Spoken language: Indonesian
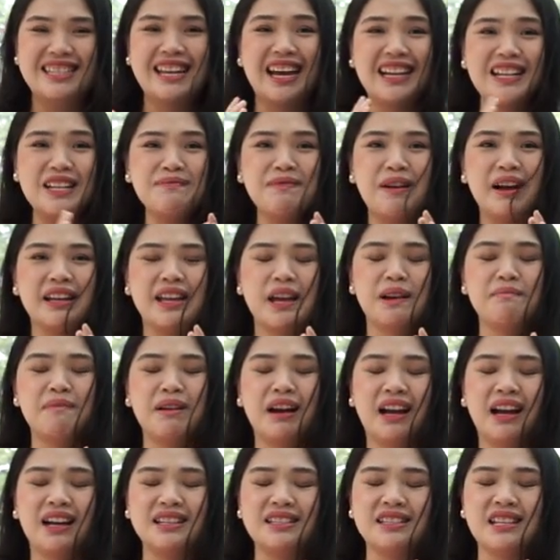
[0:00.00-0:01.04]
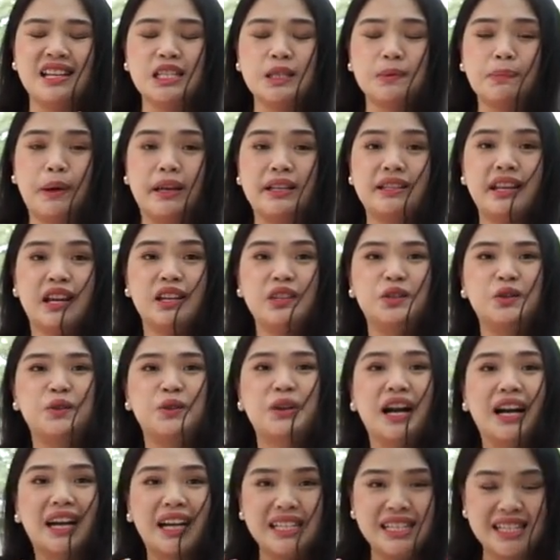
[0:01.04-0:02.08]
jadi bagian bagasinya space-nya
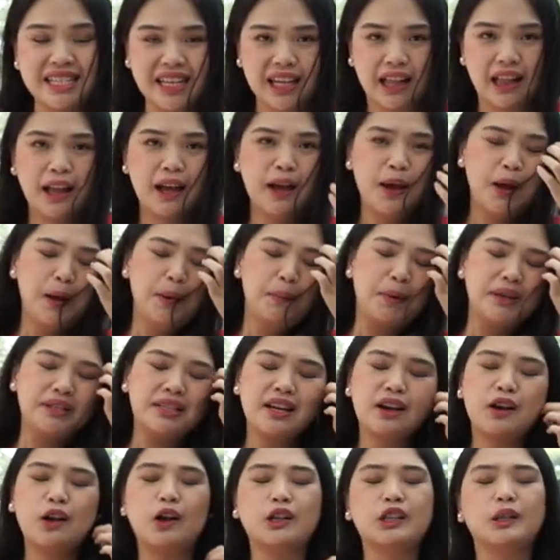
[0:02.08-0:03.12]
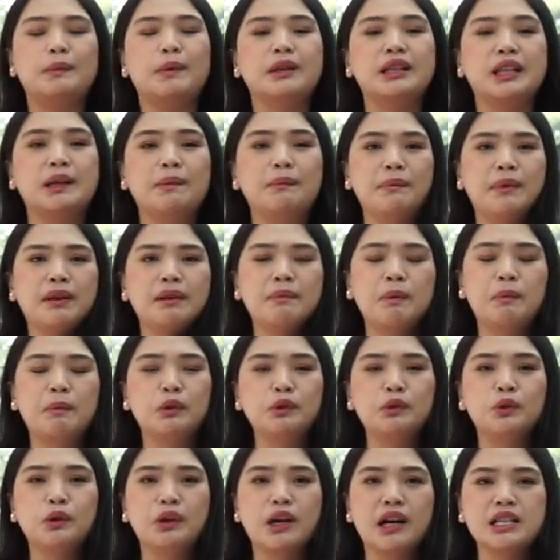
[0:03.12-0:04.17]
juga kecil. Pasti kalau teman-teman
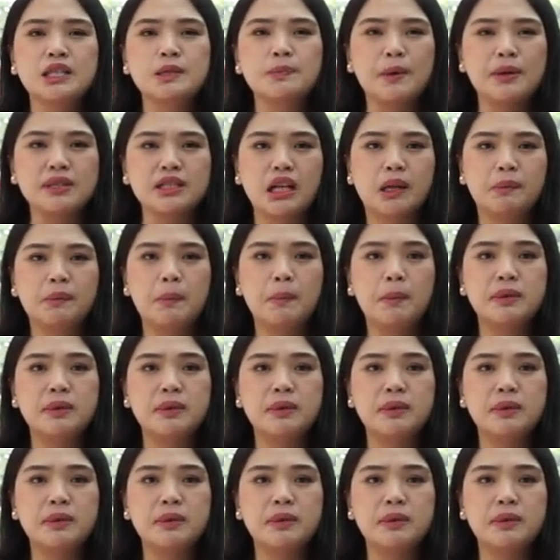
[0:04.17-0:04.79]
membutuhkan space yang